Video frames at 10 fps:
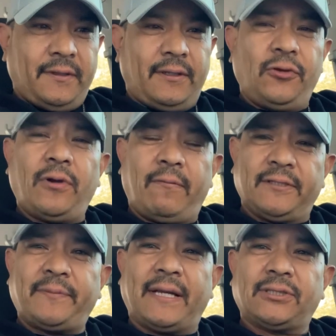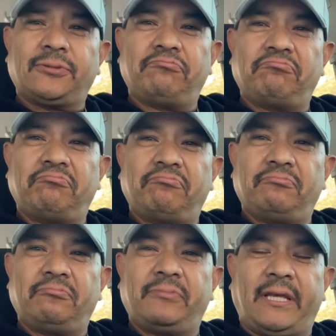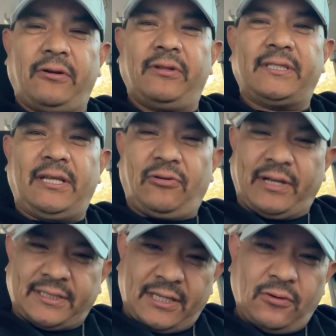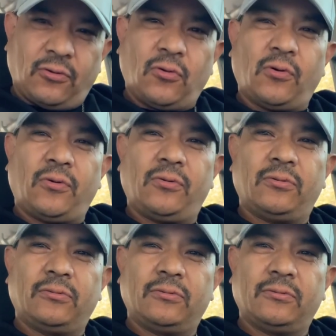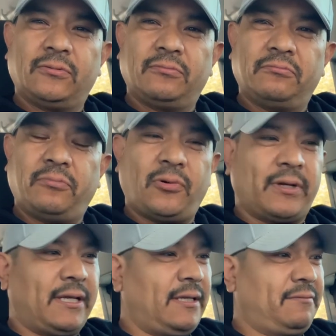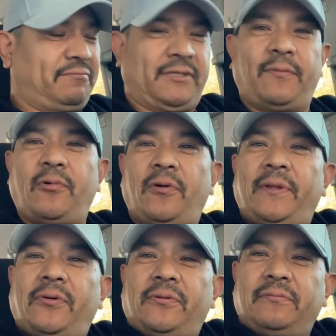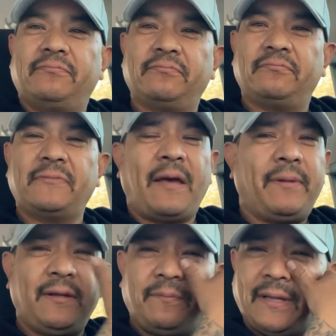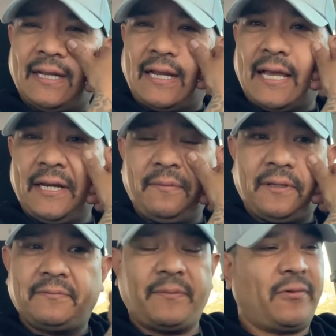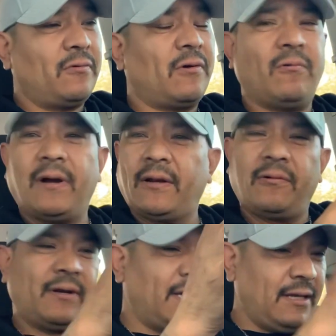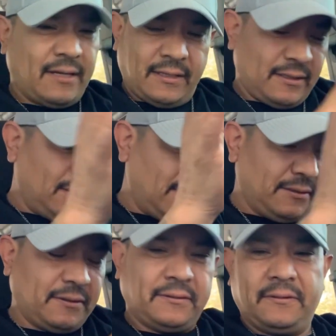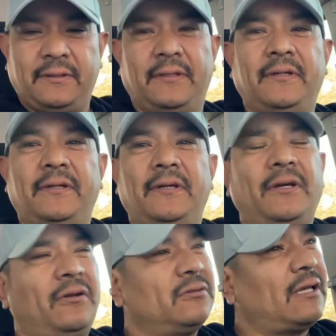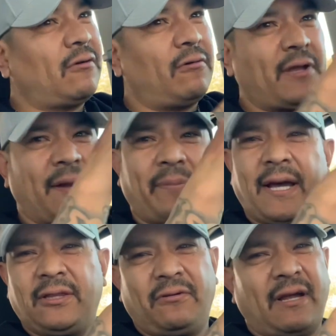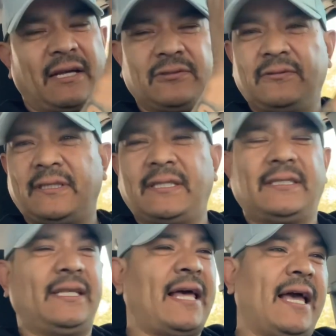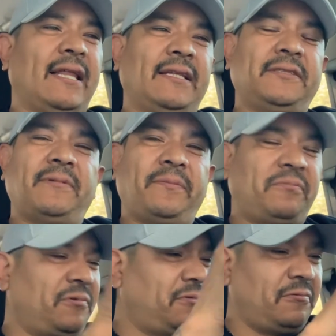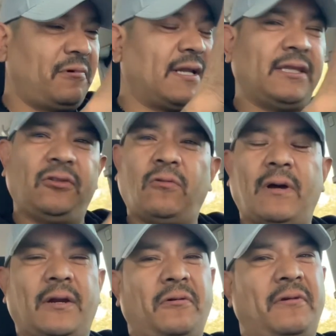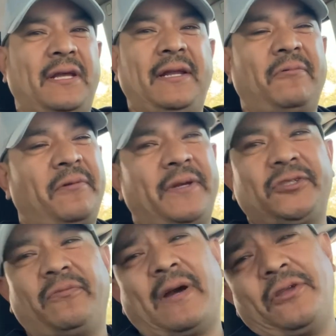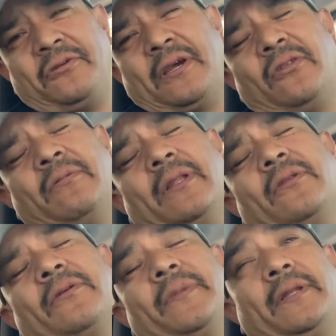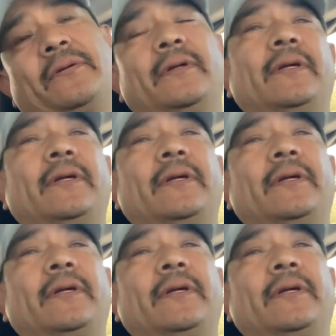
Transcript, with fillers: Y una vez más quiero decir lo que sí lo logró, porque se me olvidó. Ya me limpié las lágrimas, me pongo a jugar con él. Ah, ah, ah, lo saco ya al patio, que haga sus necesidades. un ratito jugar con él, voy, me echo un baño y quedo bien dormido.